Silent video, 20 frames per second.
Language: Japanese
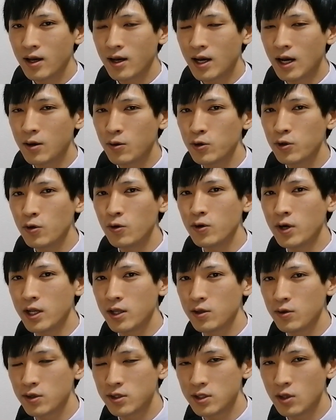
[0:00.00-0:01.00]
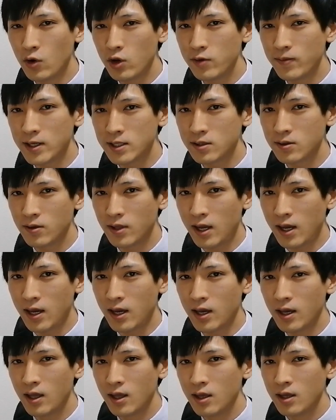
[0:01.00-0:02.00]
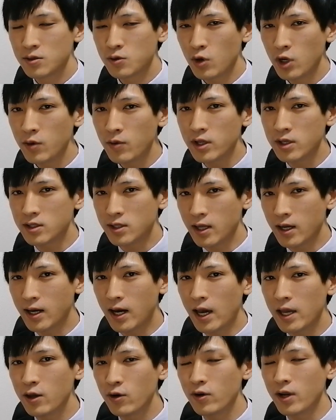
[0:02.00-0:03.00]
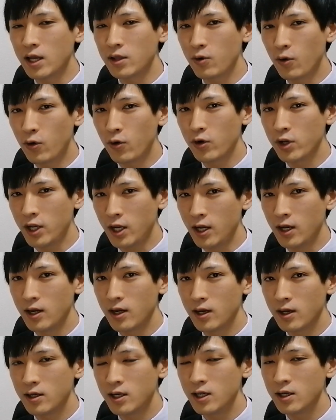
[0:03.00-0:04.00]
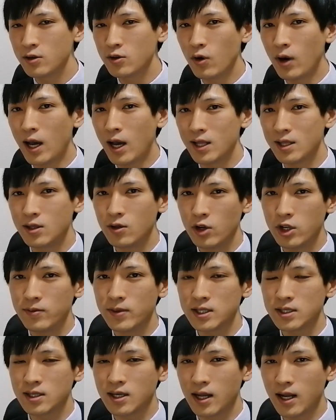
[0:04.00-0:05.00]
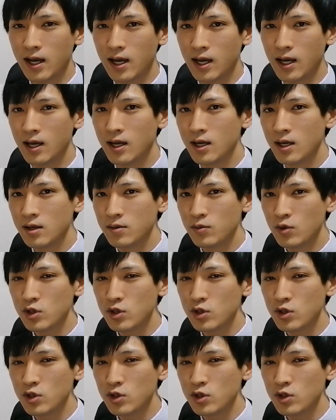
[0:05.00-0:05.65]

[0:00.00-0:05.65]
過去動画に載せておりますので、それもですね、概要欄の方にリンクを貼っておりますから、